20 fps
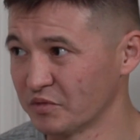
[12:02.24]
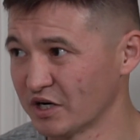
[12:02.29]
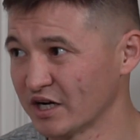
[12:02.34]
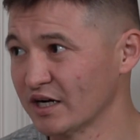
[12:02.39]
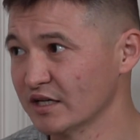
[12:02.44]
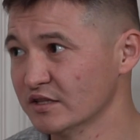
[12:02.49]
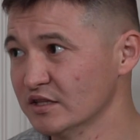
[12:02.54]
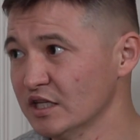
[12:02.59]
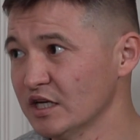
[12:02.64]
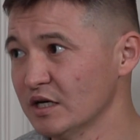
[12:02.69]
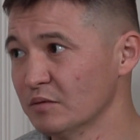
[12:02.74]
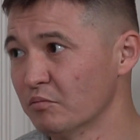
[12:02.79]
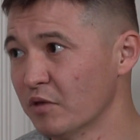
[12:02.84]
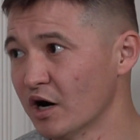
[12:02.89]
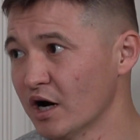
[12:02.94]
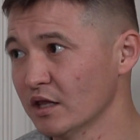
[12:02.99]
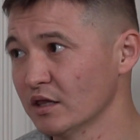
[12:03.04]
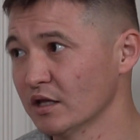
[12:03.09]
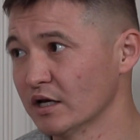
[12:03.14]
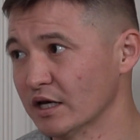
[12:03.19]
проходные
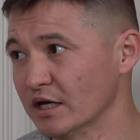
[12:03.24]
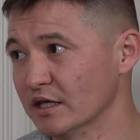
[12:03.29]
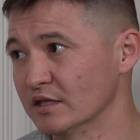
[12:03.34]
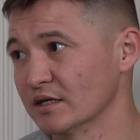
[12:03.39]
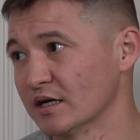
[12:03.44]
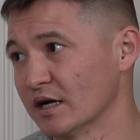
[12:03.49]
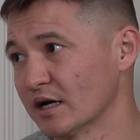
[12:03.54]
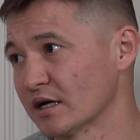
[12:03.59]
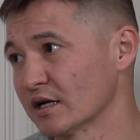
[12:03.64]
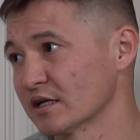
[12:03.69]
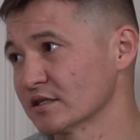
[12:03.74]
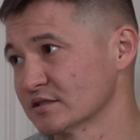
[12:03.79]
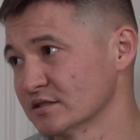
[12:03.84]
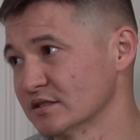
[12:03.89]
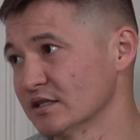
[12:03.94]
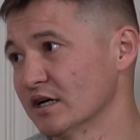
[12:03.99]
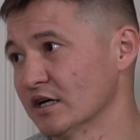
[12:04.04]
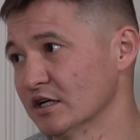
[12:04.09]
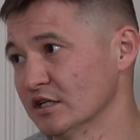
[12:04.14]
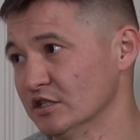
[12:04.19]
баллы – это как раз
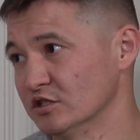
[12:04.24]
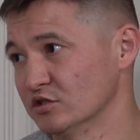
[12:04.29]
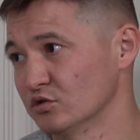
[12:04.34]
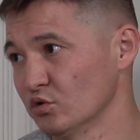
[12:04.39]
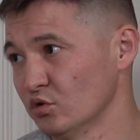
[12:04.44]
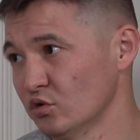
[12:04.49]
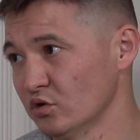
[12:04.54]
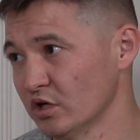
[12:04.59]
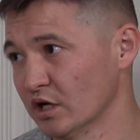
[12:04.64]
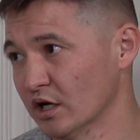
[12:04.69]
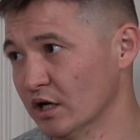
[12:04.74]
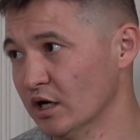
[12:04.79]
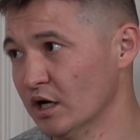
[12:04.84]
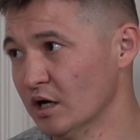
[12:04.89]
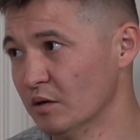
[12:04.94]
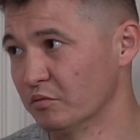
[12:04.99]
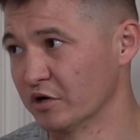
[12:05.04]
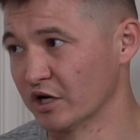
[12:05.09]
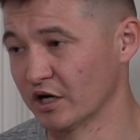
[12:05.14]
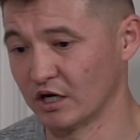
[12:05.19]
та история,
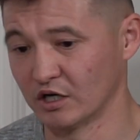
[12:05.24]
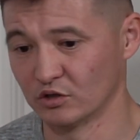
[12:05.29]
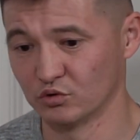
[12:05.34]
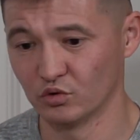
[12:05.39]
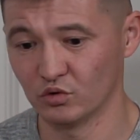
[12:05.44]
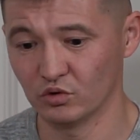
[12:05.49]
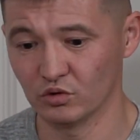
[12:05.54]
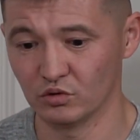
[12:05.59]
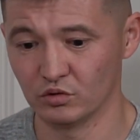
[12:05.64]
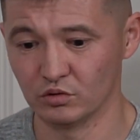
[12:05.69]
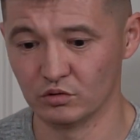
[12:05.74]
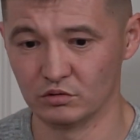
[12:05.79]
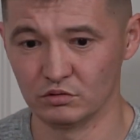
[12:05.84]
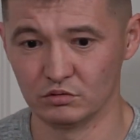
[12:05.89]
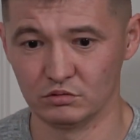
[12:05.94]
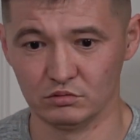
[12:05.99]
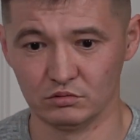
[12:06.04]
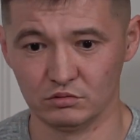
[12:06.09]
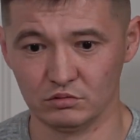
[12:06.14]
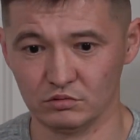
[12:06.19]
про
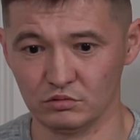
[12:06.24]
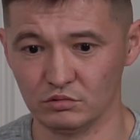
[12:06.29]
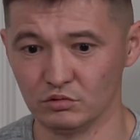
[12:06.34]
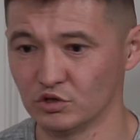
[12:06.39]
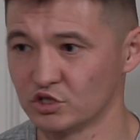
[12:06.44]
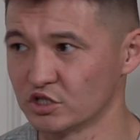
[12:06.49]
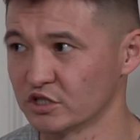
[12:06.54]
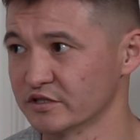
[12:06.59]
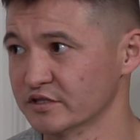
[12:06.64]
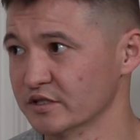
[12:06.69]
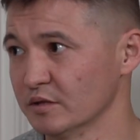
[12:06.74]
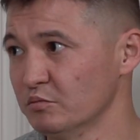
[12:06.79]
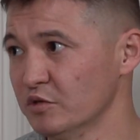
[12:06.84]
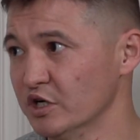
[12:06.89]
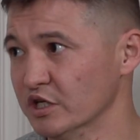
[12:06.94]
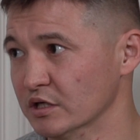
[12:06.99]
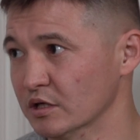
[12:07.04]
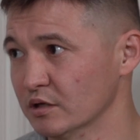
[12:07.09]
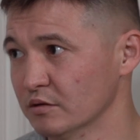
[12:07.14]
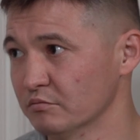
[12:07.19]
которую лучше
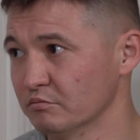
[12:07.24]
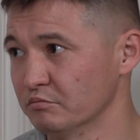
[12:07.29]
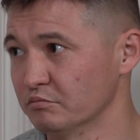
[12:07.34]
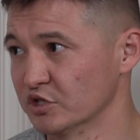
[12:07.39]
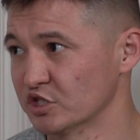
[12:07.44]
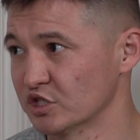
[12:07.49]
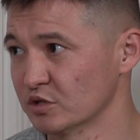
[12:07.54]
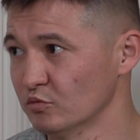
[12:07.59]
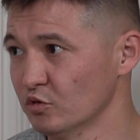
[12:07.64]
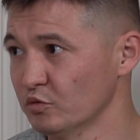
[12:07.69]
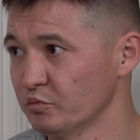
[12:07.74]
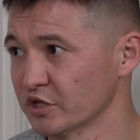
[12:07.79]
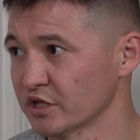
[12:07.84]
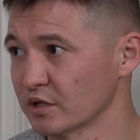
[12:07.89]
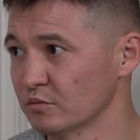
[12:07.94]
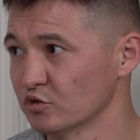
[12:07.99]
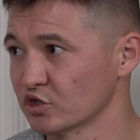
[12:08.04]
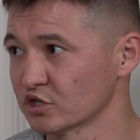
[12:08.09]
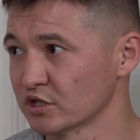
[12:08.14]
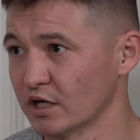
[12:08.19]
забыть. Почему?
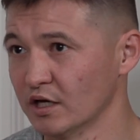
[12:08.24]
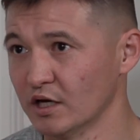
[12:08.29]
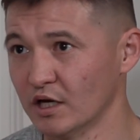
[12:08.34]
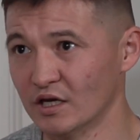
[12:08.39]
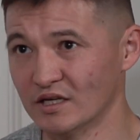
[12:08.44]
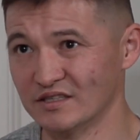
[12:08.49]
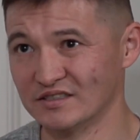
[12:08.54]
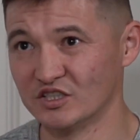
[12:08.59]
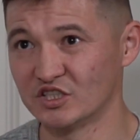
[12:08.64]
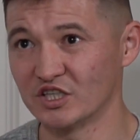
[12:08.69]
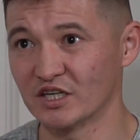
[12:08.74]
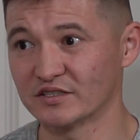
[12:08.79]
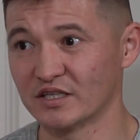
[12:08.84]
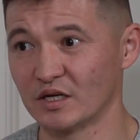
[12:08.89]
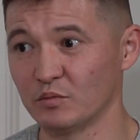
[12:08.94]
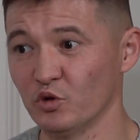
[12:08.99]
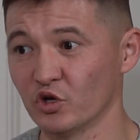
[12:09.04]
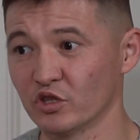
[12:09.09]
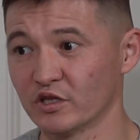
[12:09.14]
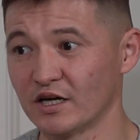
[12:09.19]
Потому что сейчас
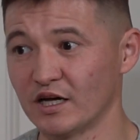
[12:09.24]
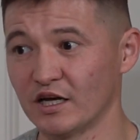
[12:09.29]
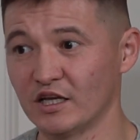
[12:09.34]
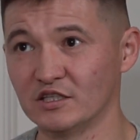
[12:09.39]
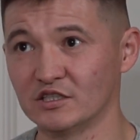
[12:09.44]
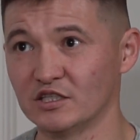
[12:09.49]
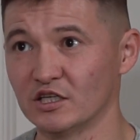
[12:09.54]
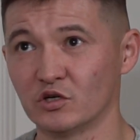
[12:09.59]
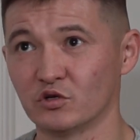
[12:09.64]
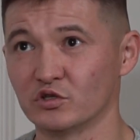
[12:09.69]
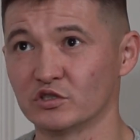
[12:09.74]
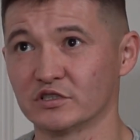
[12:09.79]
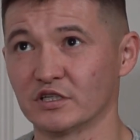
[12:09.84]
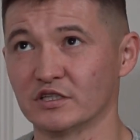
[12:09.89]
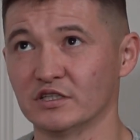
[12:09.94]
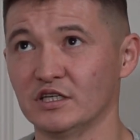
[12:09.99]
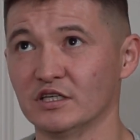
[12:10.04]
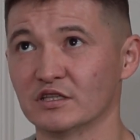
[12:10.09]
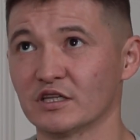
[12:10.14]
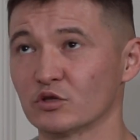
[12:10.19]
ребенок ориентируется
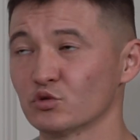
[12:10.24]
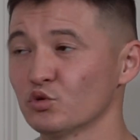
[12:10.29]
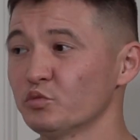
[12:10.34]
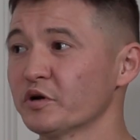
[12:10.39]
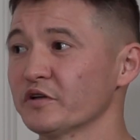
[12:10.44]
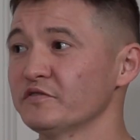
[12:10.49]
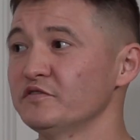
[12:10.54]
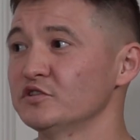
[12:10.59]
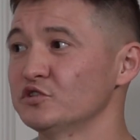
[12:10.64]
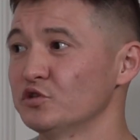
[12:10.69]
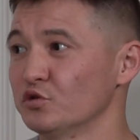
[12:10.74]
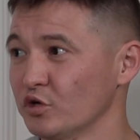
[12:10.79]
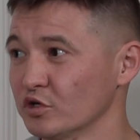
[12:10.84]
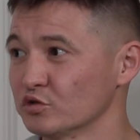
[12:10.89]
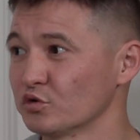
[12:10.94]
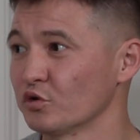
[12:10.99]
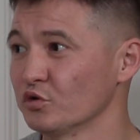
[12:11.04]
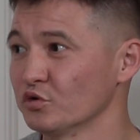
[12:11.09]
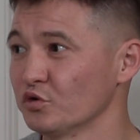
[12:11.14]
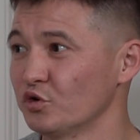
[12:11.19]
не на ту профессию,
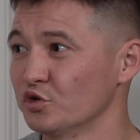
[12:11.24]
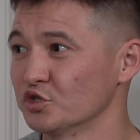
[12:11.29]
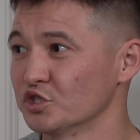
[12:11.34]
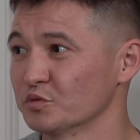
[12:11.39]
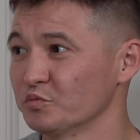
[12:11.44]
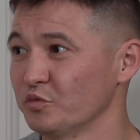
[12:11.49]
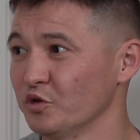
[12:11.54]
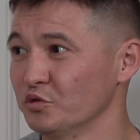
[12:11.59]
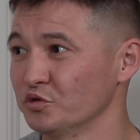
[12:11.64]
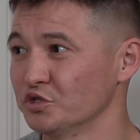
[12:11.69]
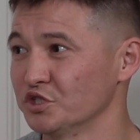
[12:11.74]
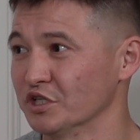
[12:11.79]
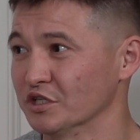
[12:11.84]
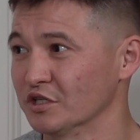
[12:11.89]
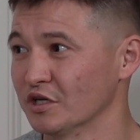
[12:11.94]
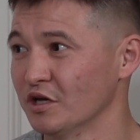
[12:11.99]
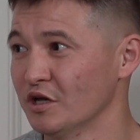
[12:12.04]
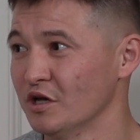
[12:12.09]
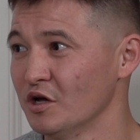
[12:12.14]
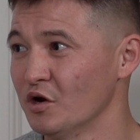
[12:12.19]
которую он хочет получить,